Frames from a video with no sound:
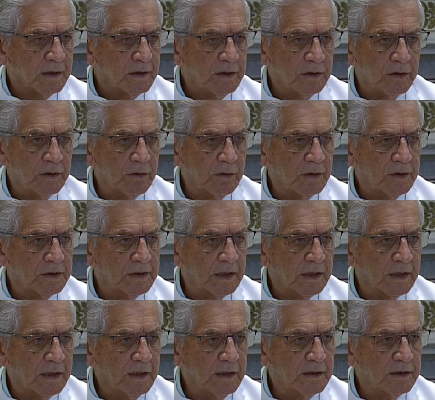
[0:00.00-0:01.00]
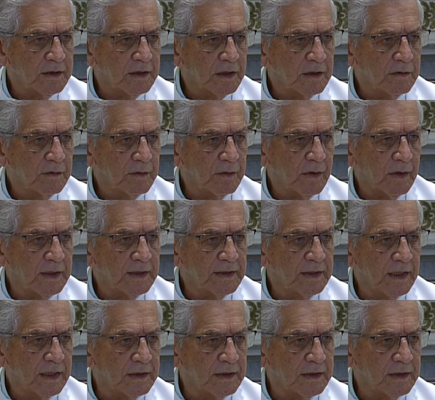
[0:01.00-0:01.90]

de todos aqueles, sejam quais